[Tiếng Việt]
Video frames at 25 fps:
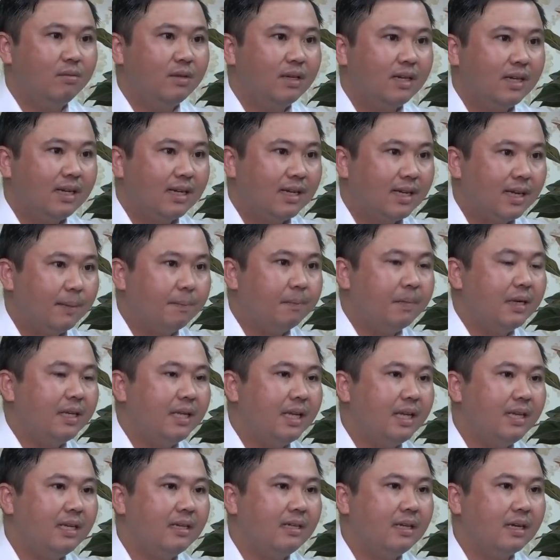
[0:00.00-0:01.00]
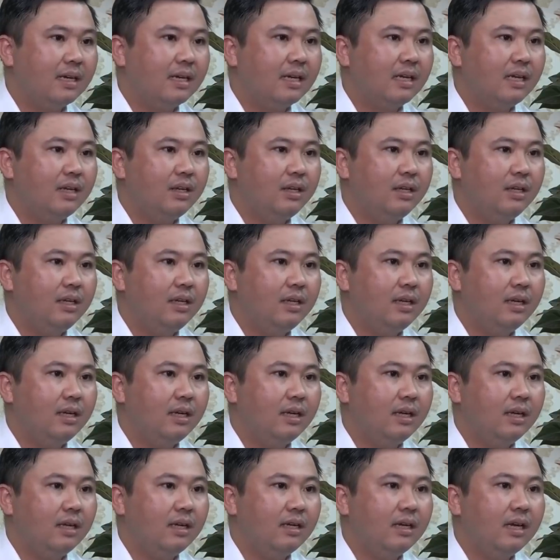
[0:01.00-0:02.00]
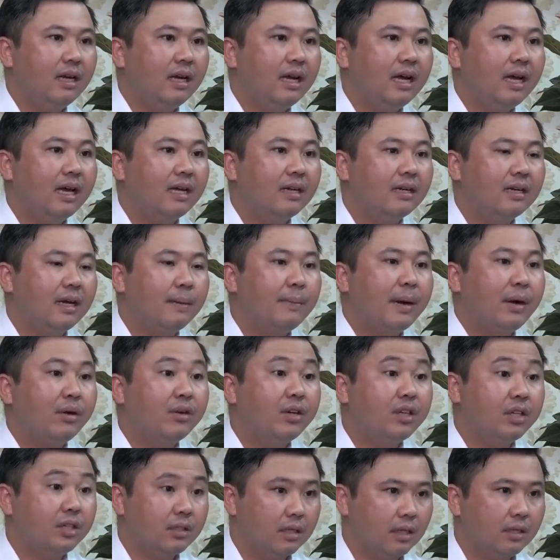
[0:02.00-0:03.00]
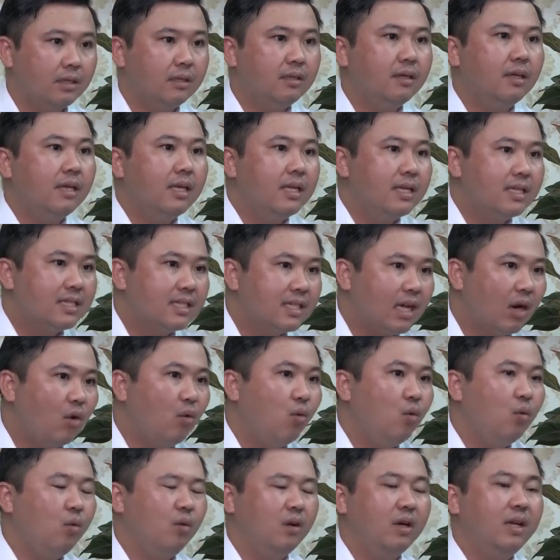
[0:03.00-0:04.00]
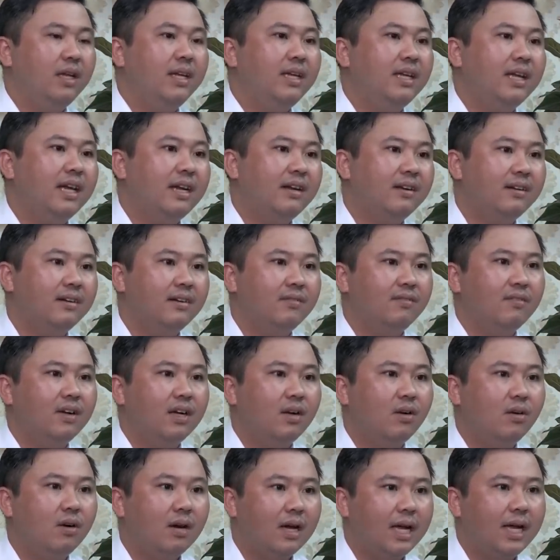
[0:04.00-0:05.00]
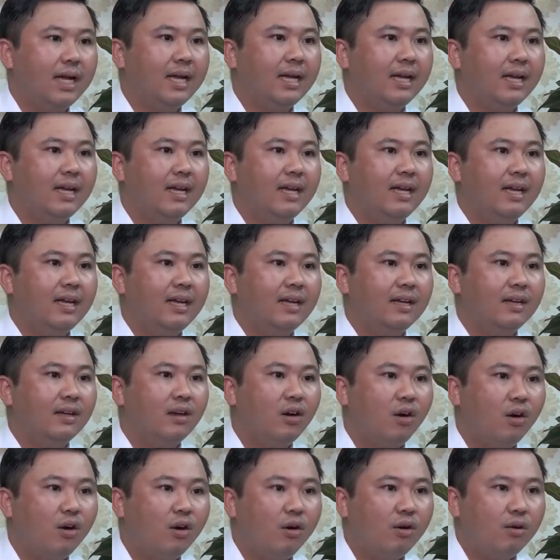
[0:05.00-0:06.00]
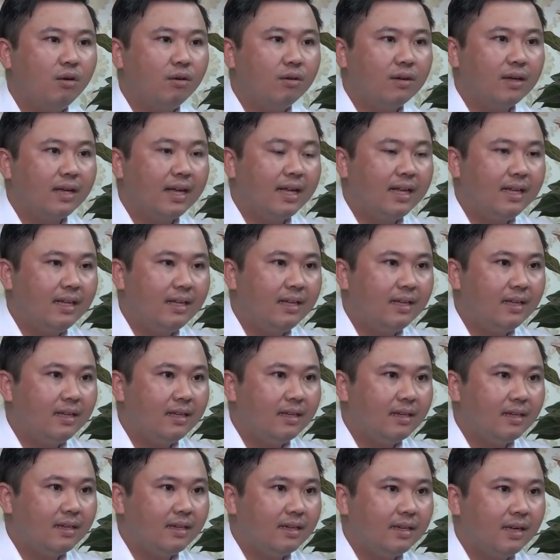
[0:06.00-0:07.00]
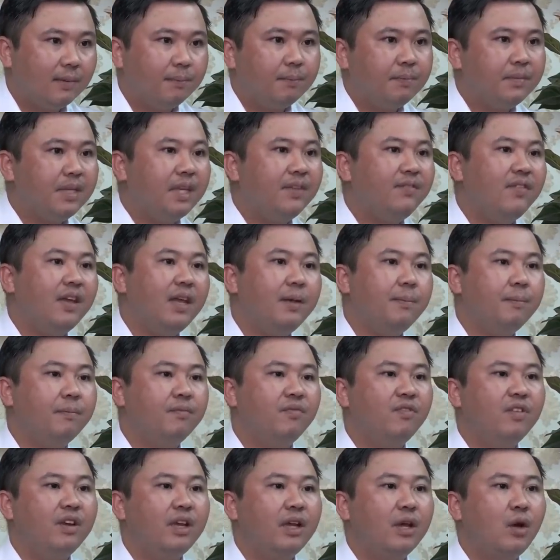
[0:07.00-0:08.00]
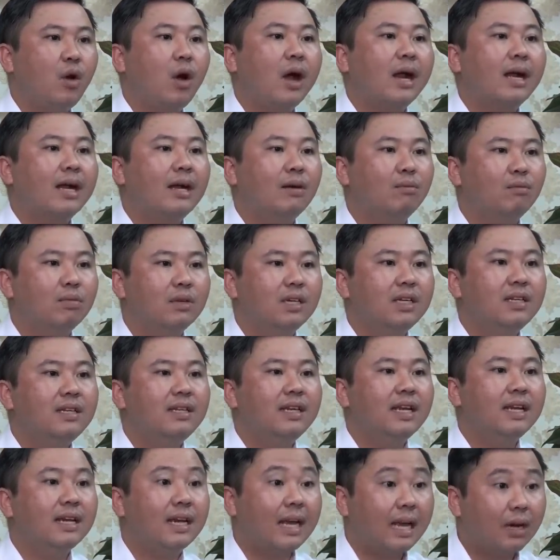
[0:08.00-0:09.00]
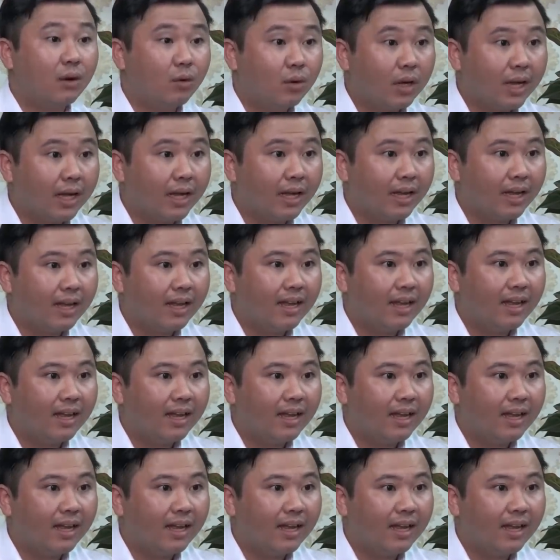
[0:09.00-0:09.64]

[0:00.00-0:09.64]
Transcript: không? cấp cái giấy chứng nhận đăng ký ờ, đảm bảo an ninh trật tự sau khi ngành văn hóa có cái cấp giấy phép về hoạt động kinh doanh karaoke